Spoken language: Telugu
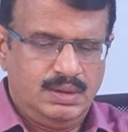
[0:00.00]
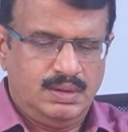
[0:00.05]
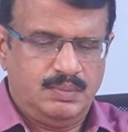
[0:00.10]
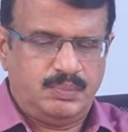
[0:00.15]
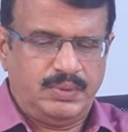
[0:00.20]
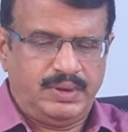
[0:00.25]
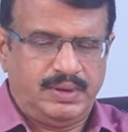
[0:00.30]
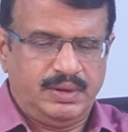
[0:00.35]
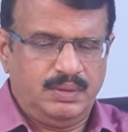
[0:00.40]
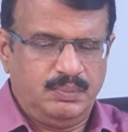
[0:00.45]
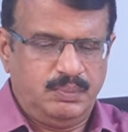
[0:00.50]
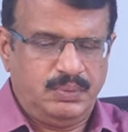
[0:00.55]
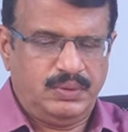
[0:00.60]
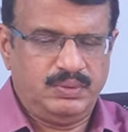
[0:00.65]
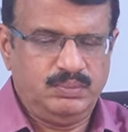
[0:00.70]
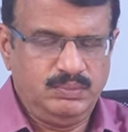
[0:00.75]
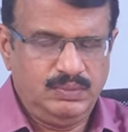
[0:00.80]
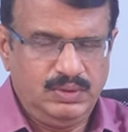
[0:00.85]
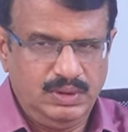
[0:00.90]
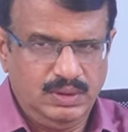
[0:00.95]
ఇక
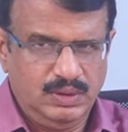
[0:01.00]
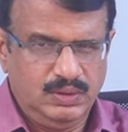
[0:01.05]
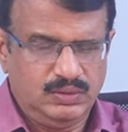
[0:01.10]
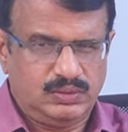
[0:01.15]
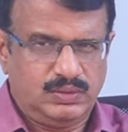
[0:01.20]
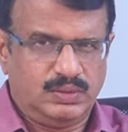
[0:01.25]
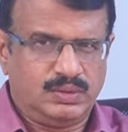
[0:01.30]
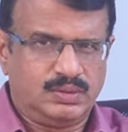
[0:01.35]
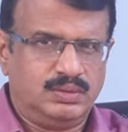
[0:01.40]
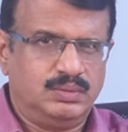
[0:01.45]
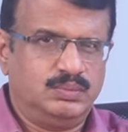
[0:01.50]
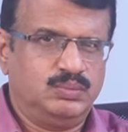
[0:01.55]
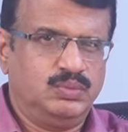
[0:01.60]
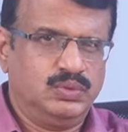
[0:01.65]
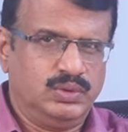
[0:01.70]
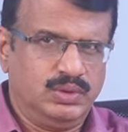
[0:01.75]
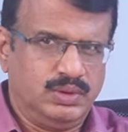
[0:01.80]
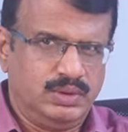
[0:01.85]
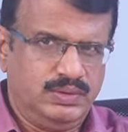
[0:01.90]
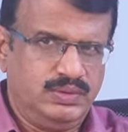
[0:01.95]
పిఠాపురం నియోజకవర్గం
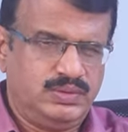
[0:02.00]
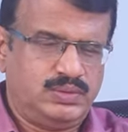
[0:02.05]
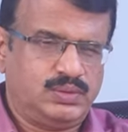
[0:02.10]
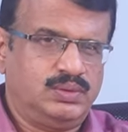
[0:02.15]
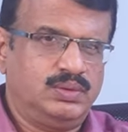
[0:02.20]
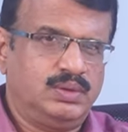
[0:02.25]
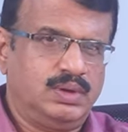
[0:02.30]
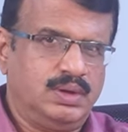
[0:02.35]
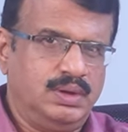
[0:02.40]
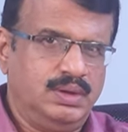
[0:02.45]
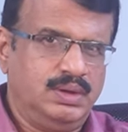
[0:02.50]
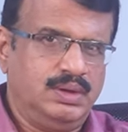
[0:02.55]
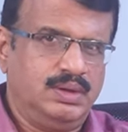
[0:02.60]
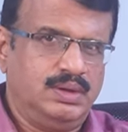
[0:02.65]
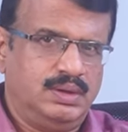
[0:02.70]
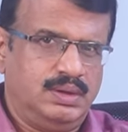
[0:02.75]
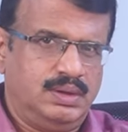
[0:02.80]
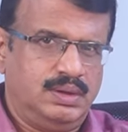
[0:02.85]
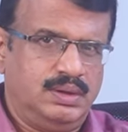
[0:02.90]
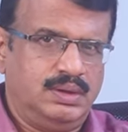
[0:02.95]
ముందు నుంచి కూడా
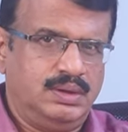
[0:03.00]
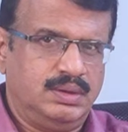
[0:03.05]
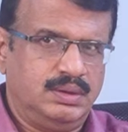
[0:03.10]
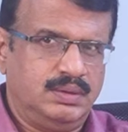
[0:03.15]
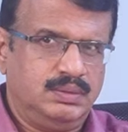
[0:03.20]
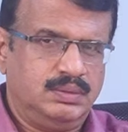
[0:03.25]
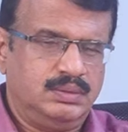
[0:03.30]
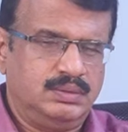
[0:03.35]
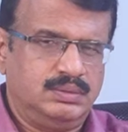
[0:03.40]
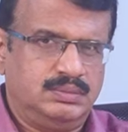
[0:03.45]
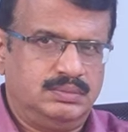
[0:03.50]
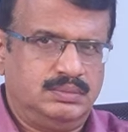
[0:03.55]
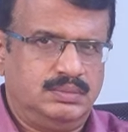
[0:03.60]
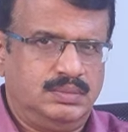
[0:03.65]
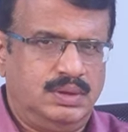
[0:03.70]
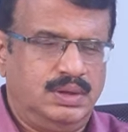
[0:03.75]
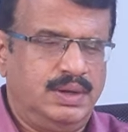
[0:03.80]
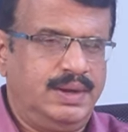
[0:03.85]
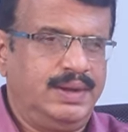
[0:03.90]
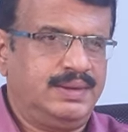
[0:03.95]

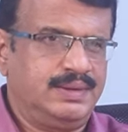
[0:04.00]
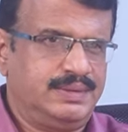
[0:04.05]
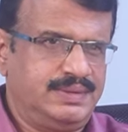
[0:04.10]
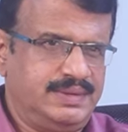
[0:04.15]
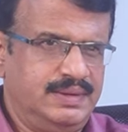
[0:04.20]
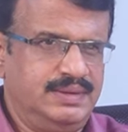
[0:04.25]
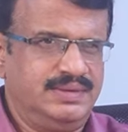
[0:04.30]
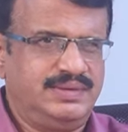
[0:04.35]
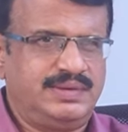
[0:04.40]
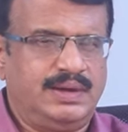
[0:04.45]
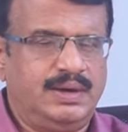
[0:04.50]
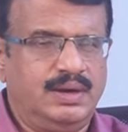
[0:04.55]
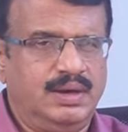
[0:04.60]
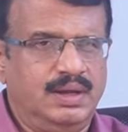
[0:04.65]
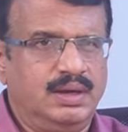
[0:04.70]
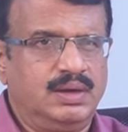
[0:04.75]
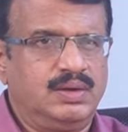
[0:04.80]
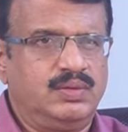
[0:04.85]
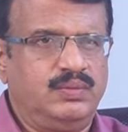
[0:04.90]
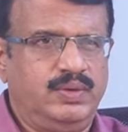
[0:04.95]
అనేక
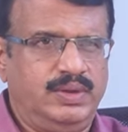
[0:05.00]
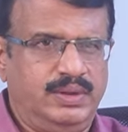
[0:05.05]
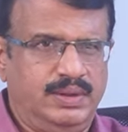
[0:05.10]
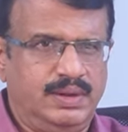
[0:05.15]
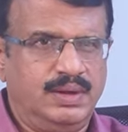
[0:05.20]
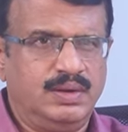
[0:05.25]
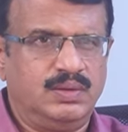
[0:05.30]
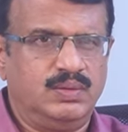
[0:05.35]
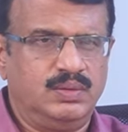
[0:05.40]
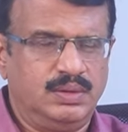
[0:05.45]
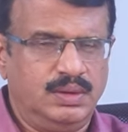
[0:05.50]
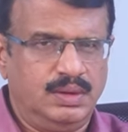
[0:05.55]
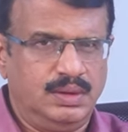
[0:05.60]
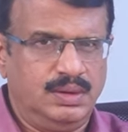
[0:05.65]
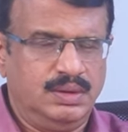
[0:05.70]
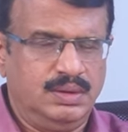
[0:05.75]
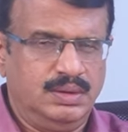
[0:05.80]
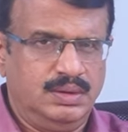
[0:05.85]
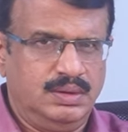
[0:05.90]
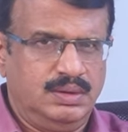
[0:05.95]
సంచలనాలకు వేదికగా ఉంది
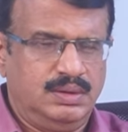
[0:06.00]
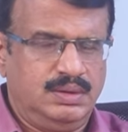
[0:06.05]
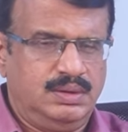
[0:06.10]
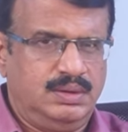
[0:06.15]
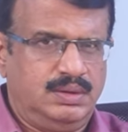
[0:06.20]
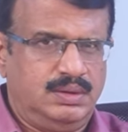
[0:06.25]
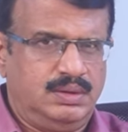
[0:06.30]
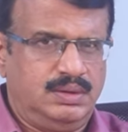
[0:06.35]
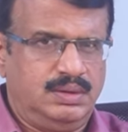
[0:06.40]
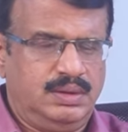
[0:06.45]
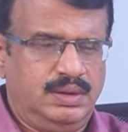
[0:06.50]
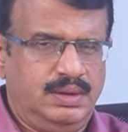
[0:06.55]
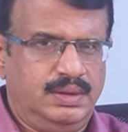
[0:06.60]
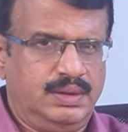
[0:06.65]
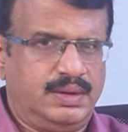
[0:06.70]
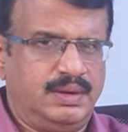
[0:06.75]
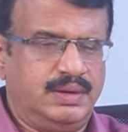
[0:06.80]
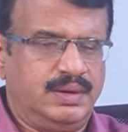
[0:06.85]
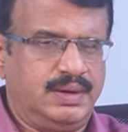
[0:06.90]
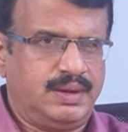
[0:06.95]

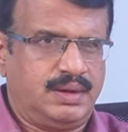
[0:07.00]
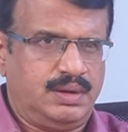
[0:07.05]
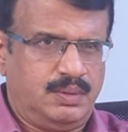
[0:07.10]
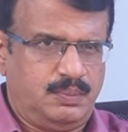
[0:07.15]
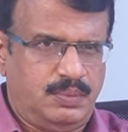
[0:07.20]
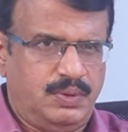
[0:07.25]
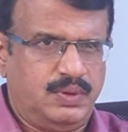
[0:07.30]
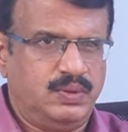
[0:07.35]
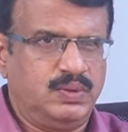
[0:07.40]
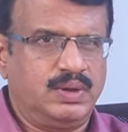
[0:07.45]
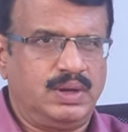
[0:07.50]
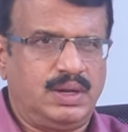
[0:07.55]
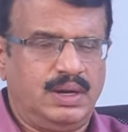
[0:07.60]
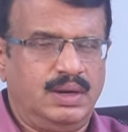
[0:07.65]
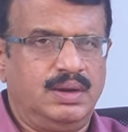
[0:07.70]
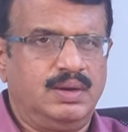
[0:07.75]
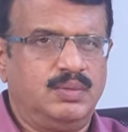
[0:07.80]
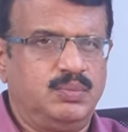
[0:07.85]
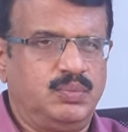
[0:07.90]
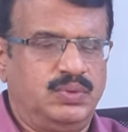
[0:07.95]
ఎందుకంటే అక్కడ పవన్
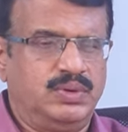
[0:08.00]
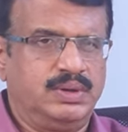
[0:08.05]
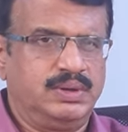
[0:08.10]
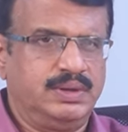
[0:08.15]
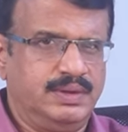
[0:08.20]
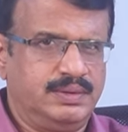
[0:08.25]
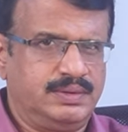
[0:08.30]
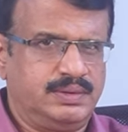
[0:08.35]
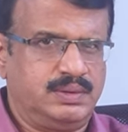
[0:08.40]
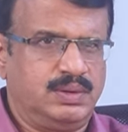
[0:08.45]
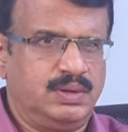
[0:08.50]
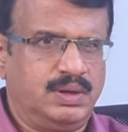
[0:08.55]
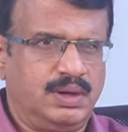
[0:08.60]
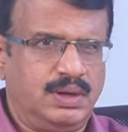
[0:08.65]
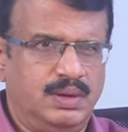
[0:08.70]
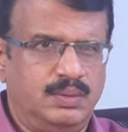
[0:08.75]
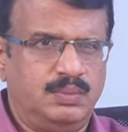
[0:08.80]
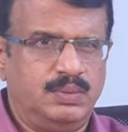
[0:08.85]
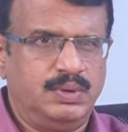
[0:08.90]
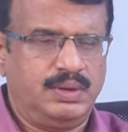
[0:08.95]
కళ్యాణ్ పోటీ చేస్తున్నాడు
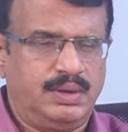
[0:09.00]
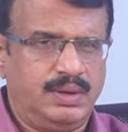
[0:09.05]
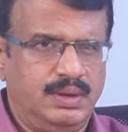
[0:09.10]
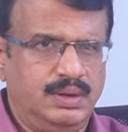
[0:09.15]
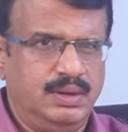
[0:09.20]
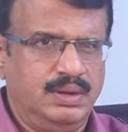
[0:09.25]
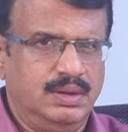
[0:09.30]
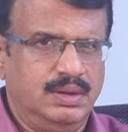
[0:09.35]
కాబట్టి